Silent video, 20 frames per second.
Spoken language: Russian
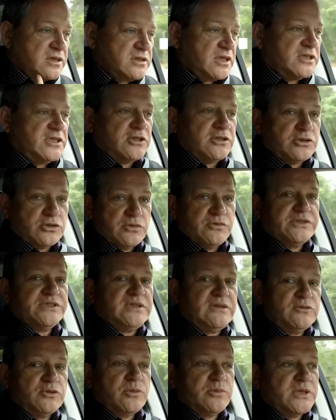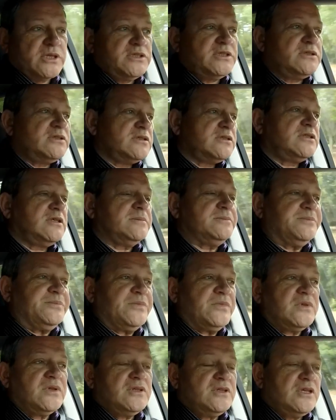как латинос, но в основном латинос, да,
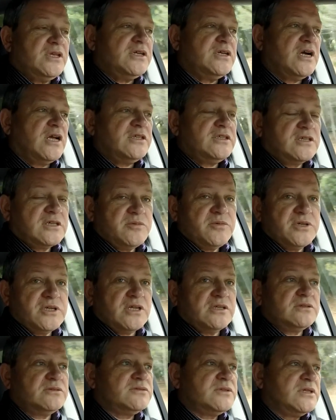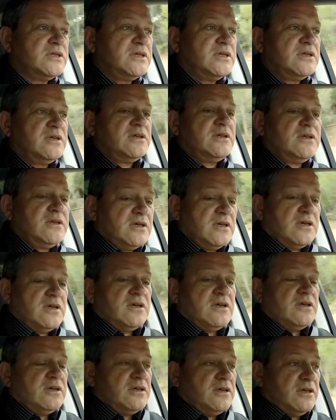нелегальных иммигрантов.
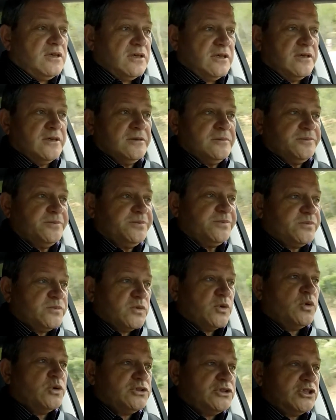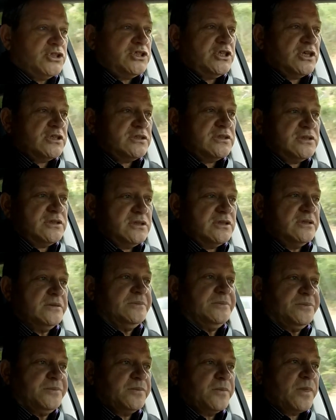И он сейчас
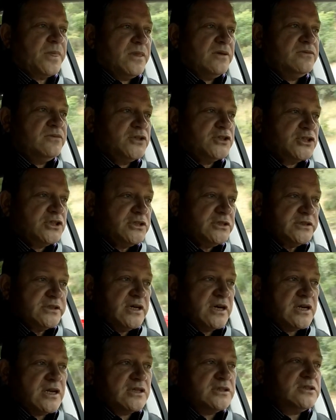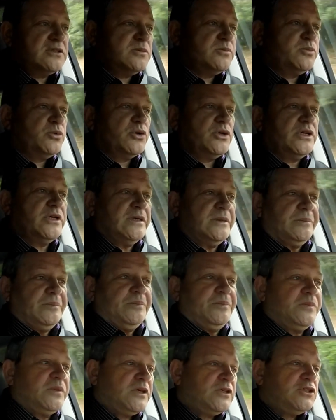вышел с гораздо более,
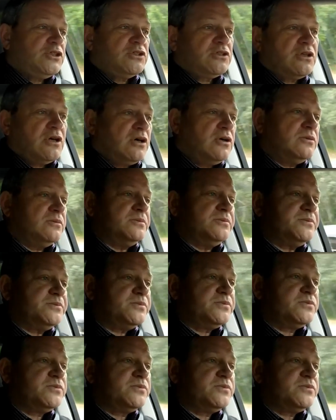я считаю,